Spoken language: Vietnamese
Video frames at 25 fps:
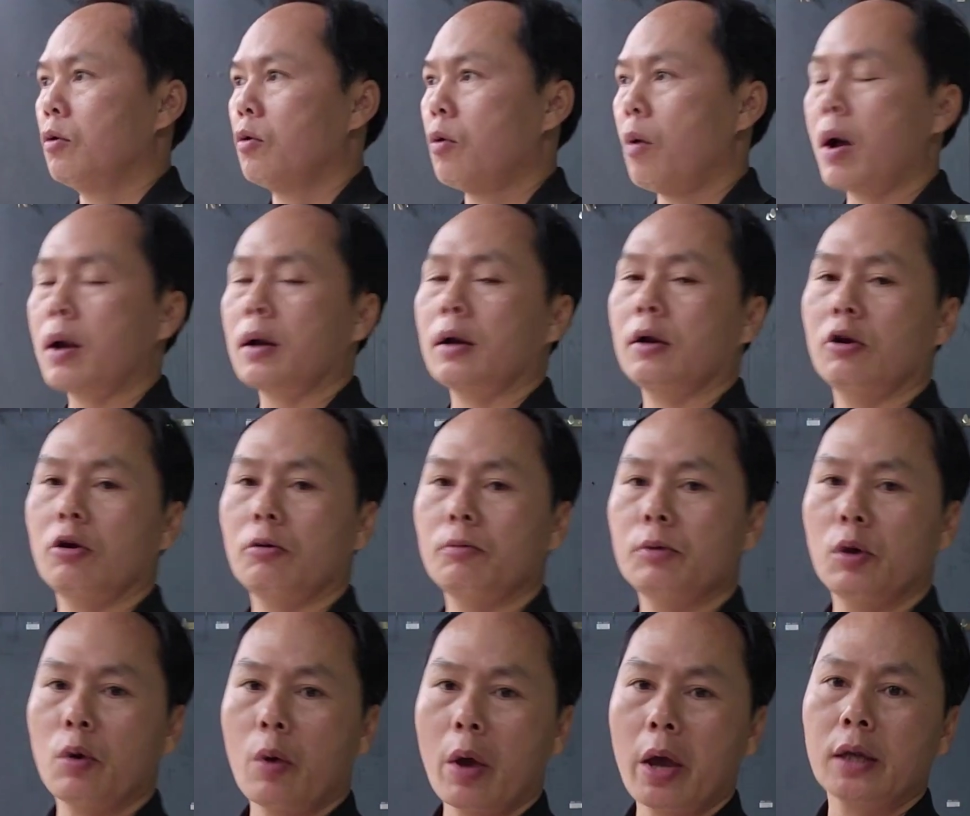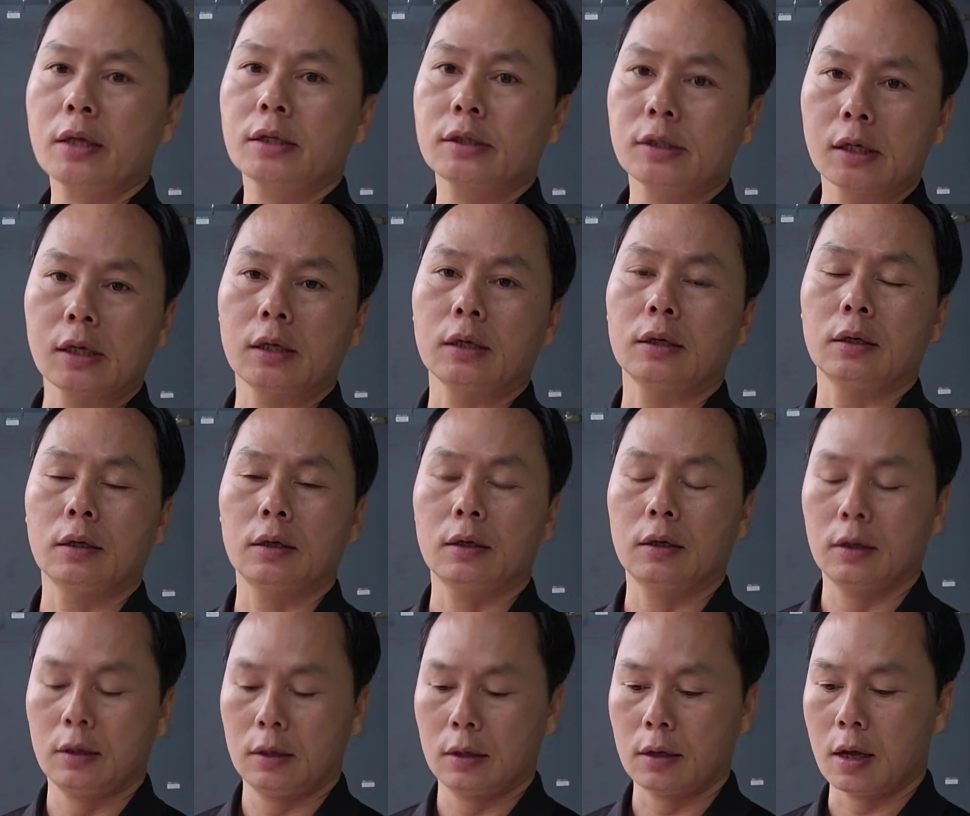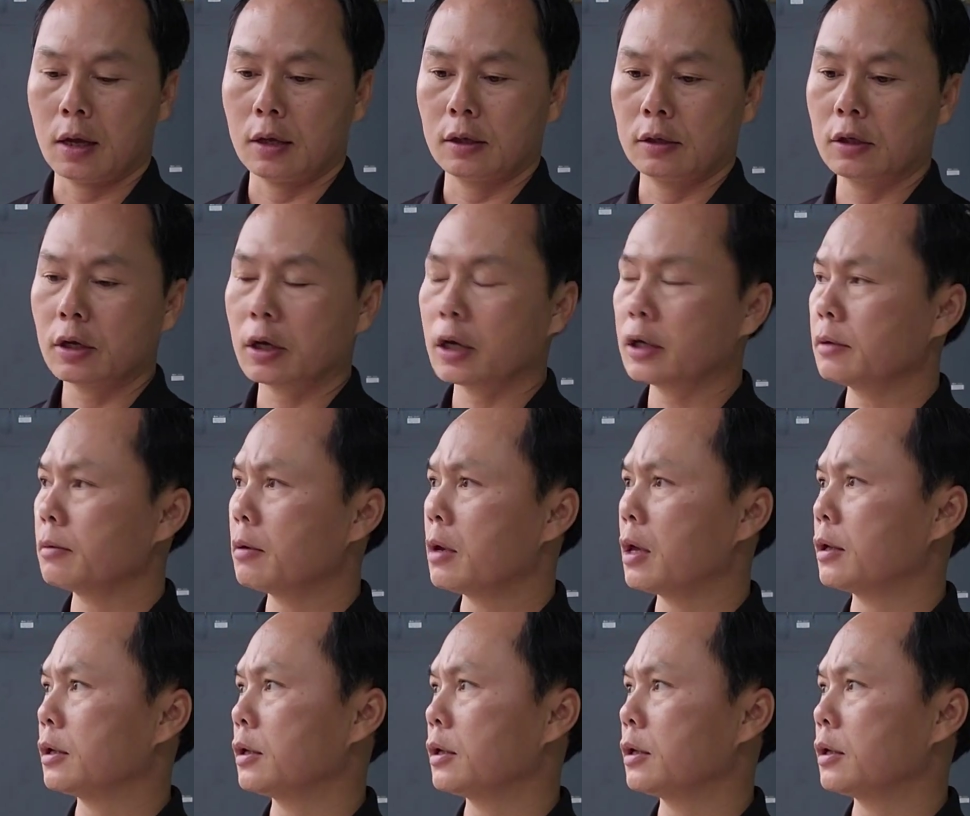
hoặc là nó bị hoen dỉ Đấy, những cái